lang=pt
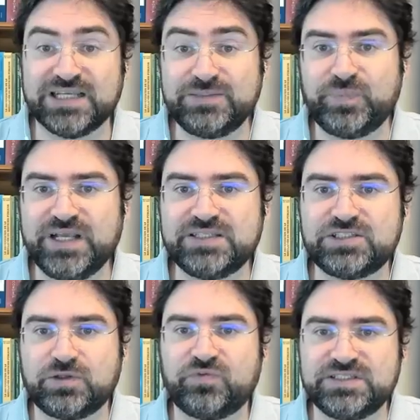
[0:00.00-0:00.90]
as empresas
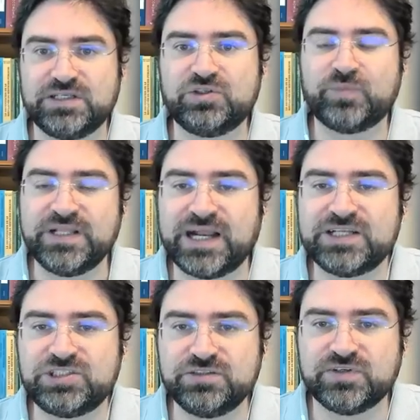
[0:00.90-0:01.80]
estão fazendo de maneira
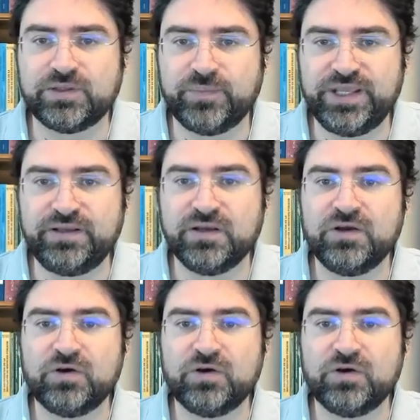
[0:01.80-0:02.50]
ativa também